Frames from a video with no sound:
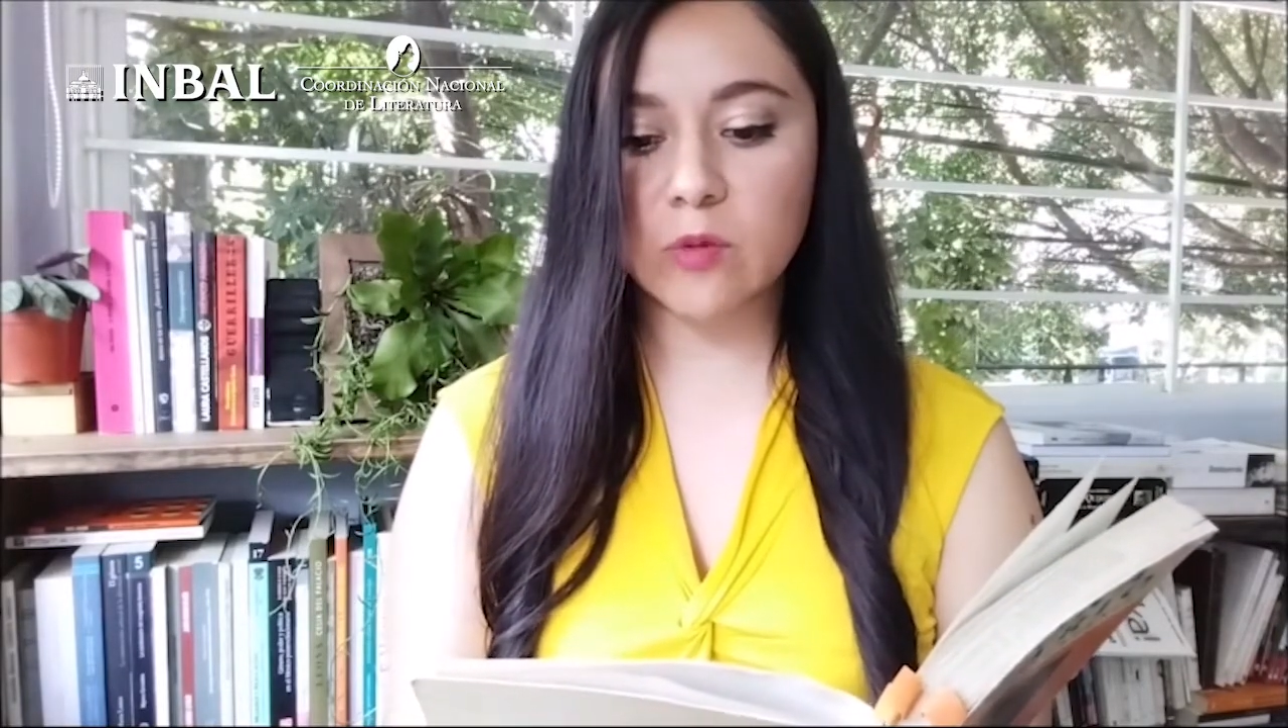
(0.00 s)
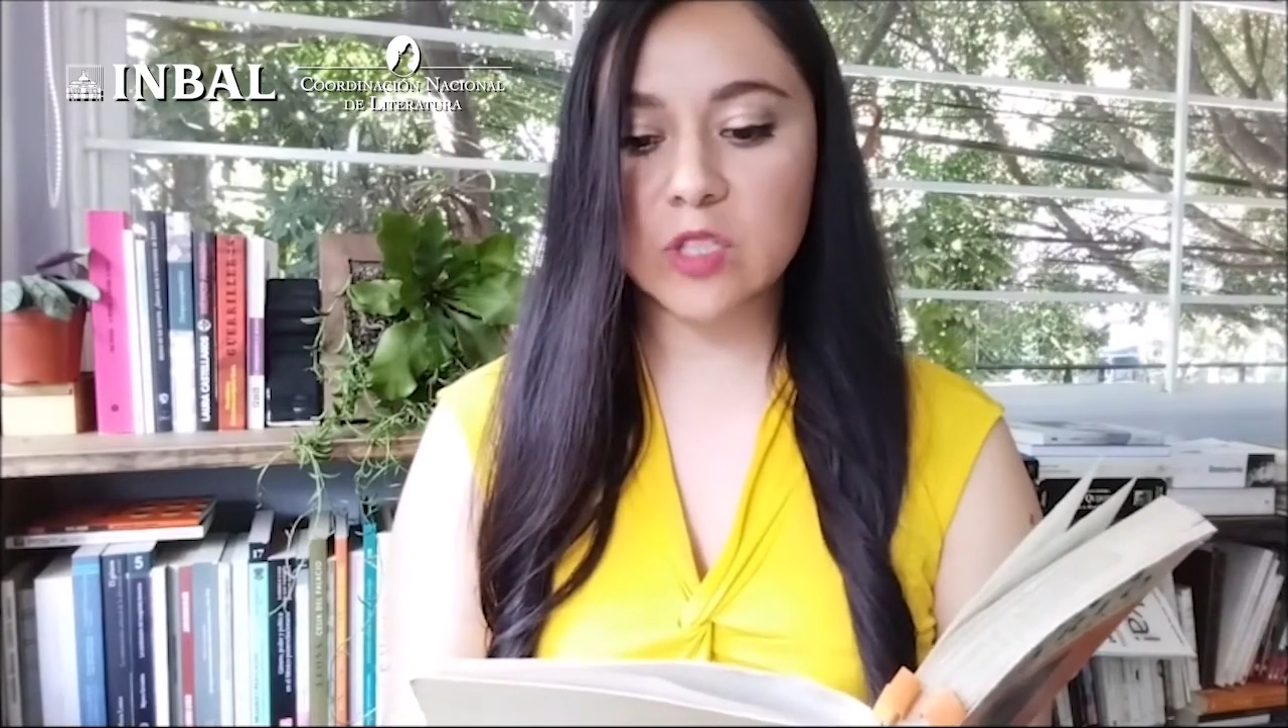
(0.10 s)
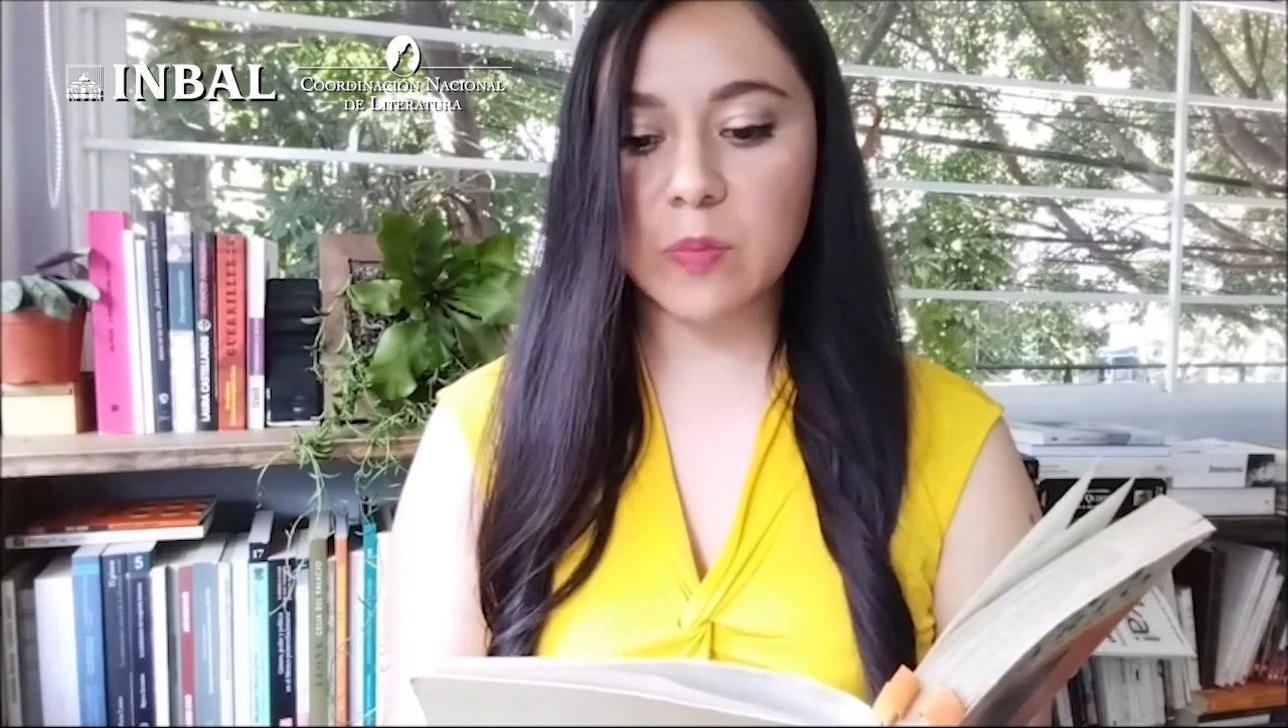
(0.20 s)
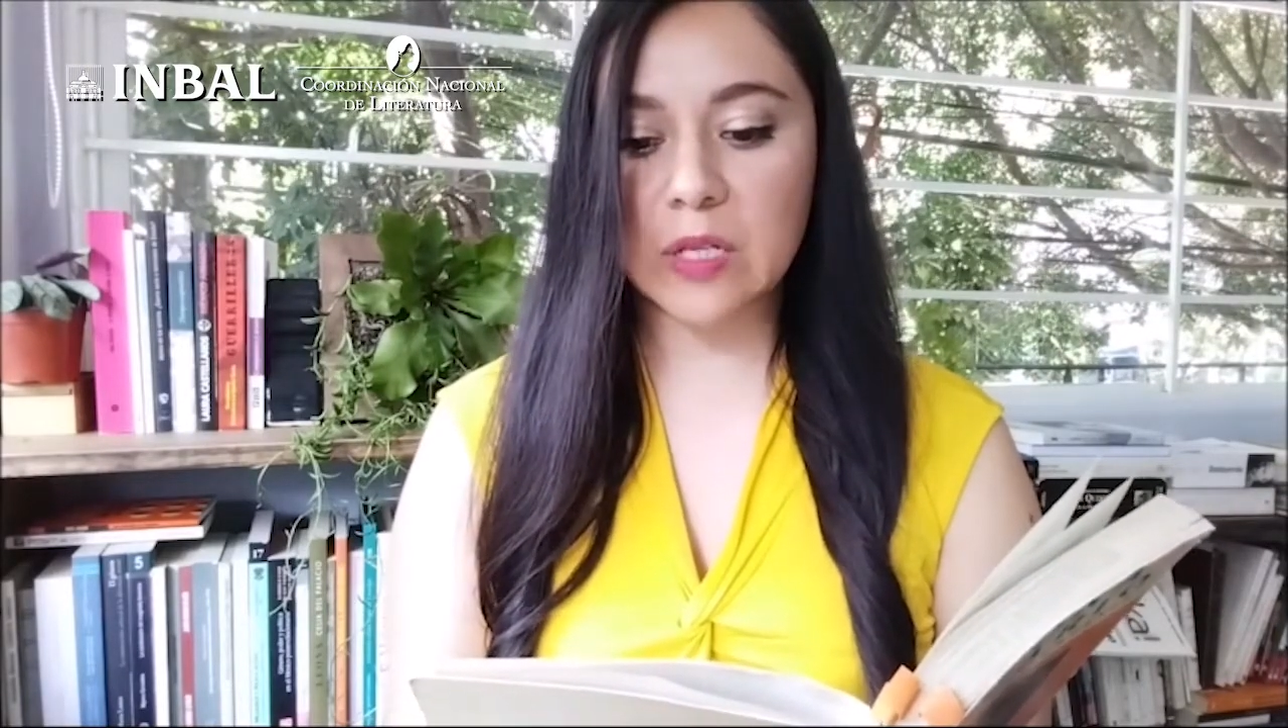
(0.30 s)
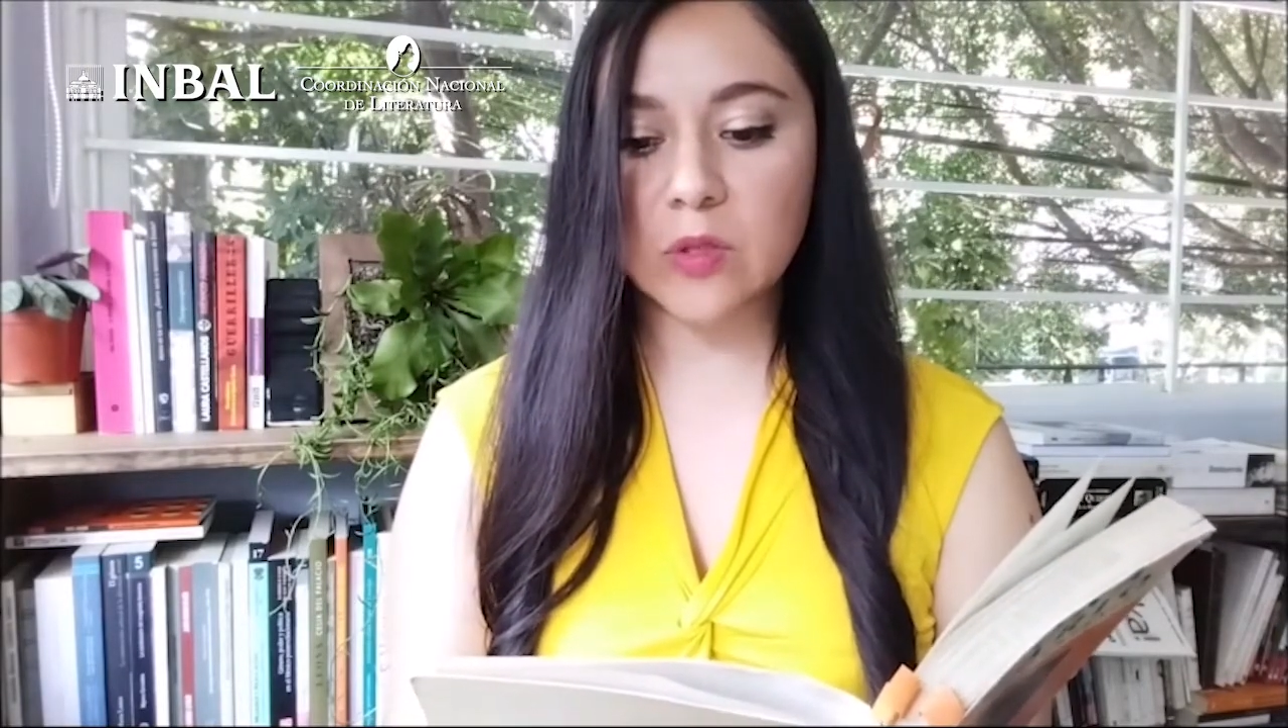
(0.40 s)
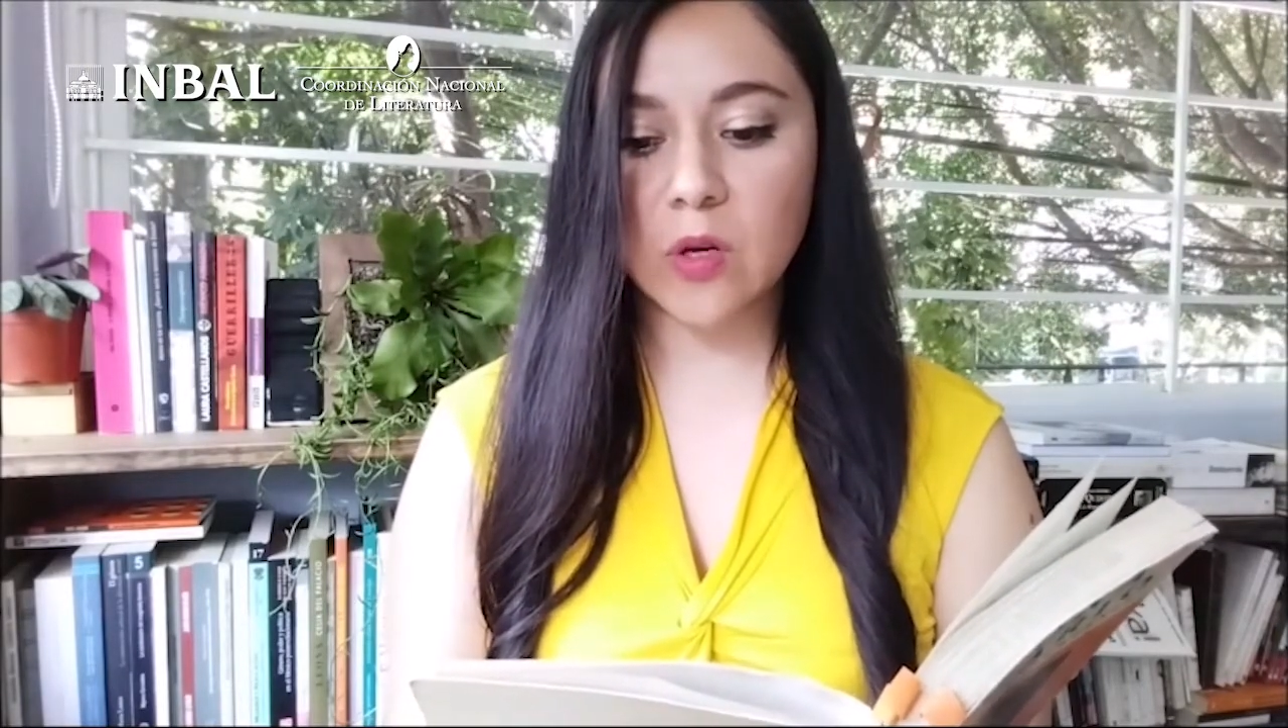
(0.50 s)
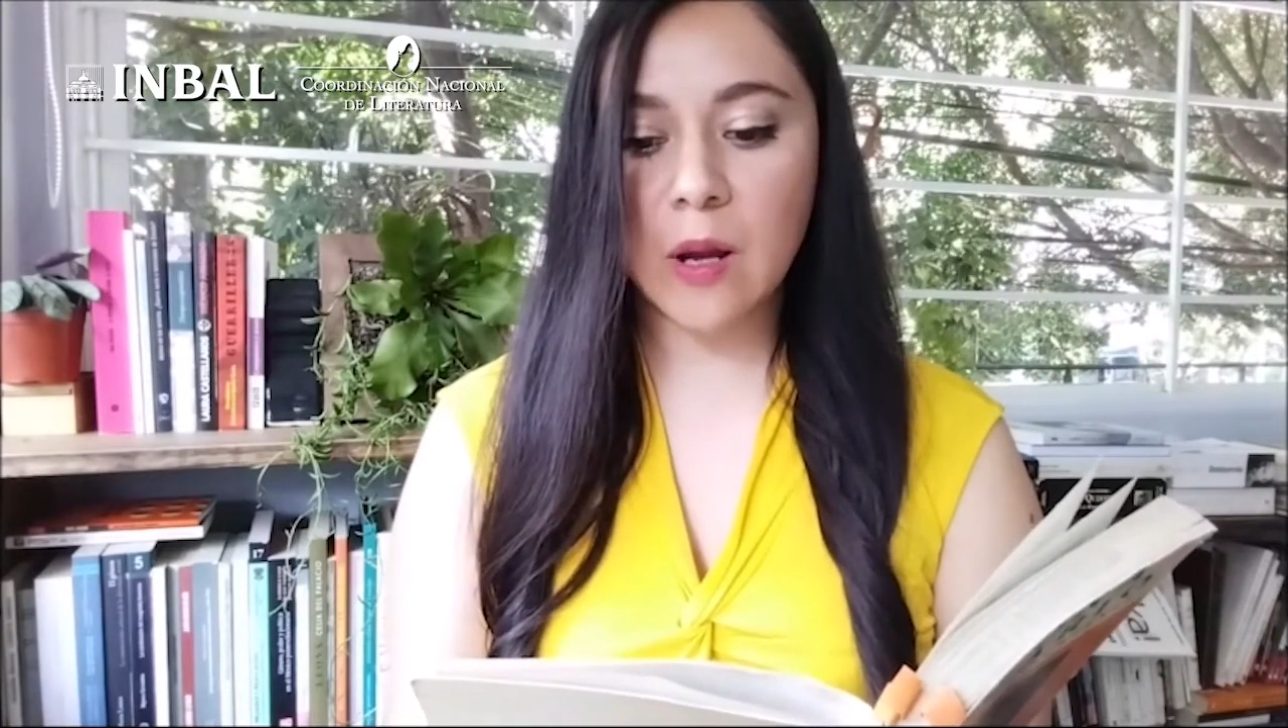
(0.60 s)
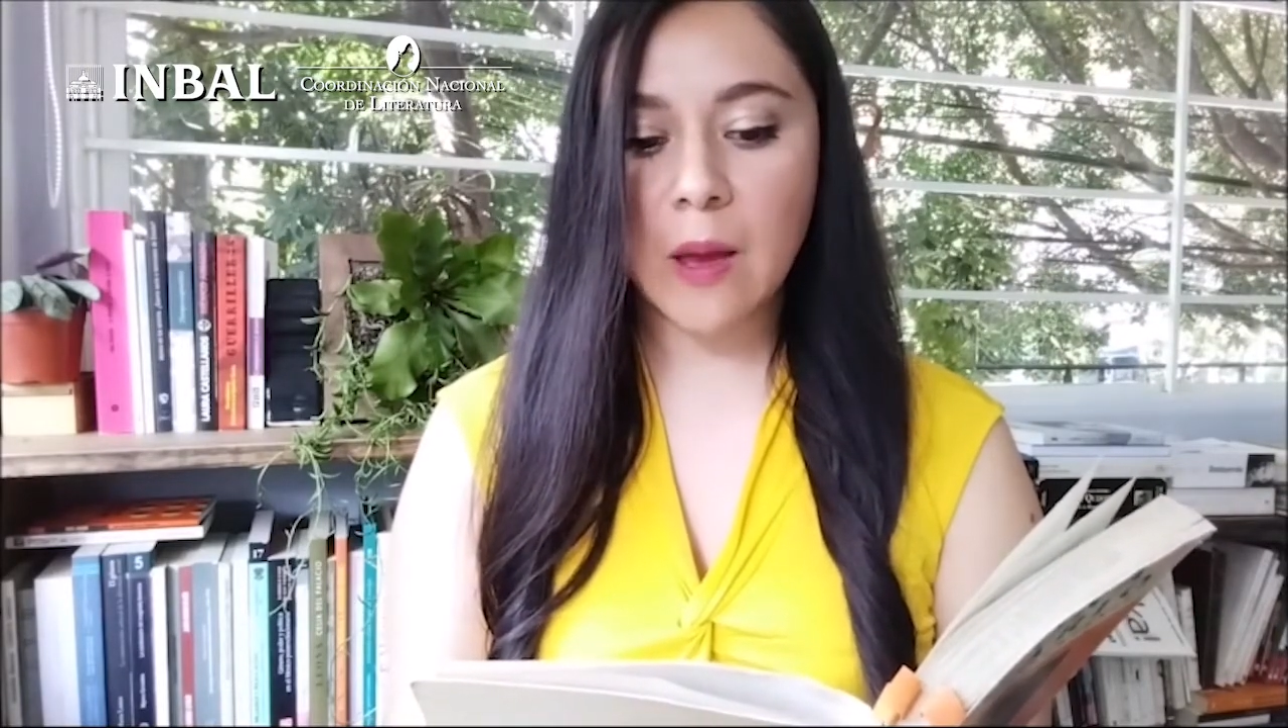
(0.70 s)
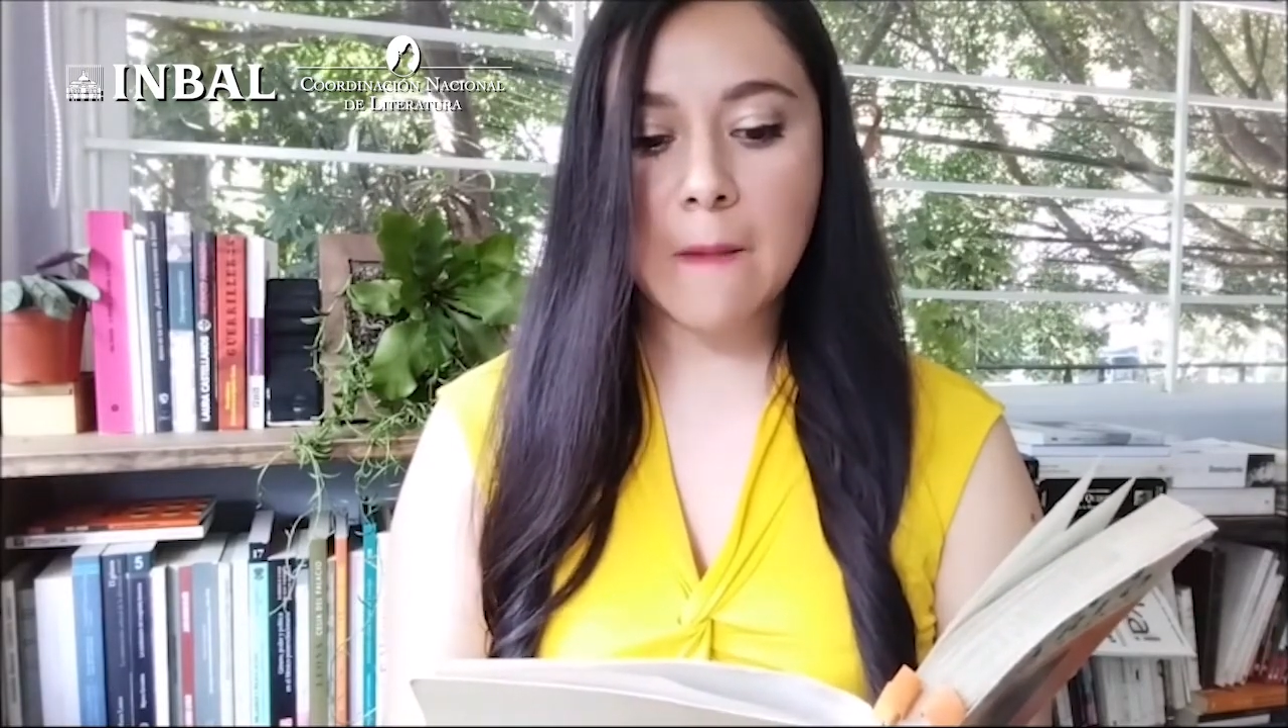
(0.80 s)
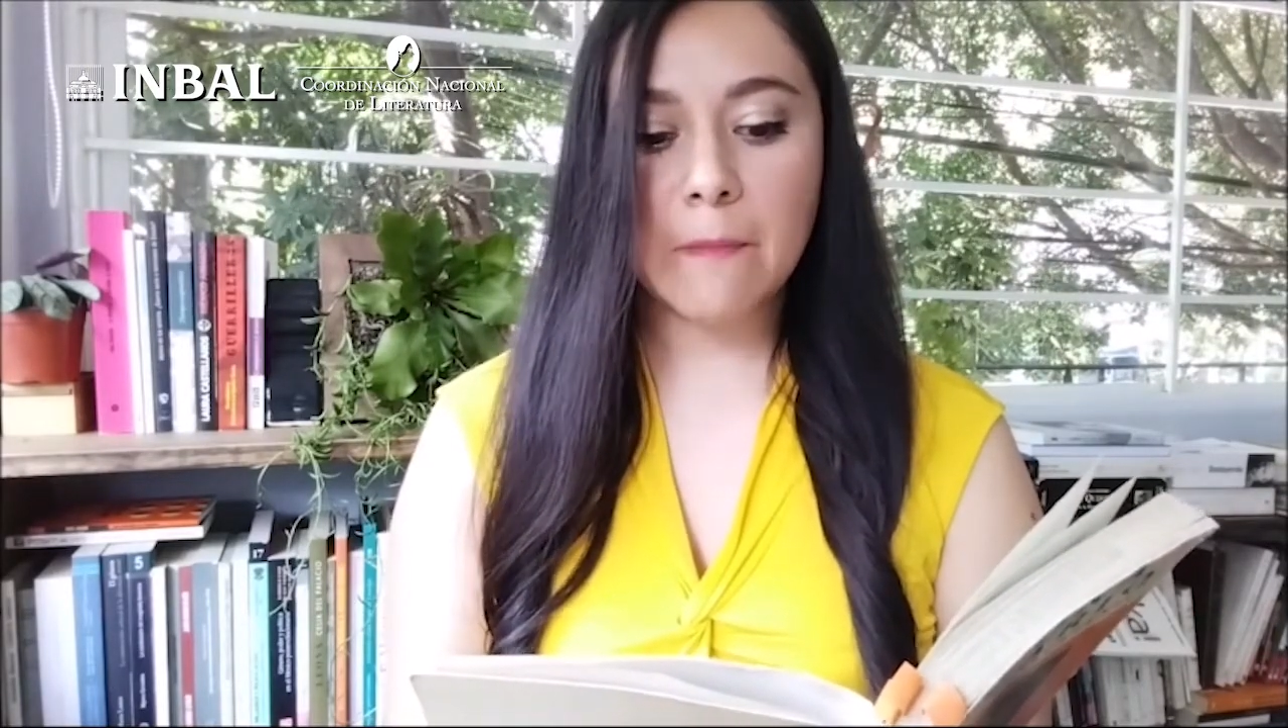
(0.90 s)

español